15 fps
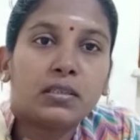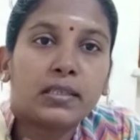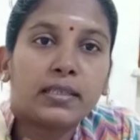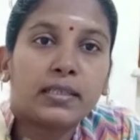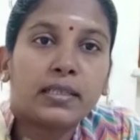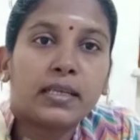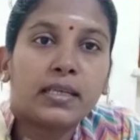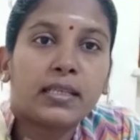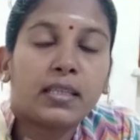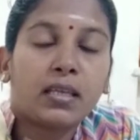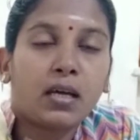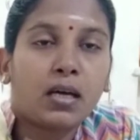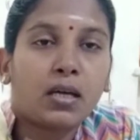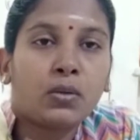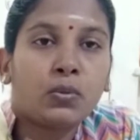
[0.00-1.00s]

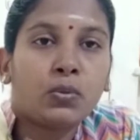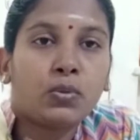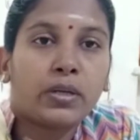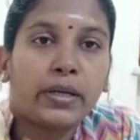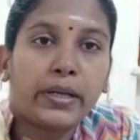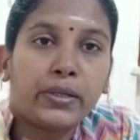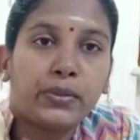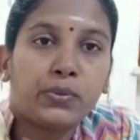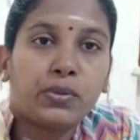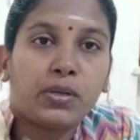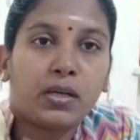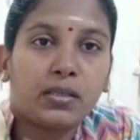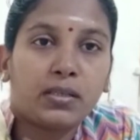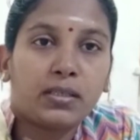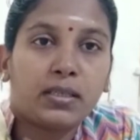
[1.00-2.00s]
ரெண்டாயிரத்தி ஆறுநூறு
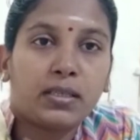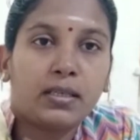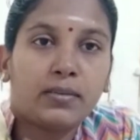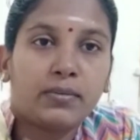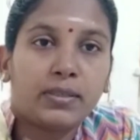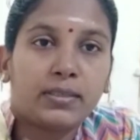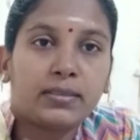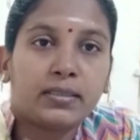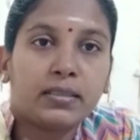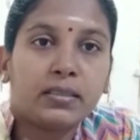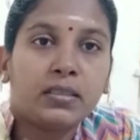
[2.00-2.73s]
ஐநூறு ஆண்டுகளில் வாழ்ந்த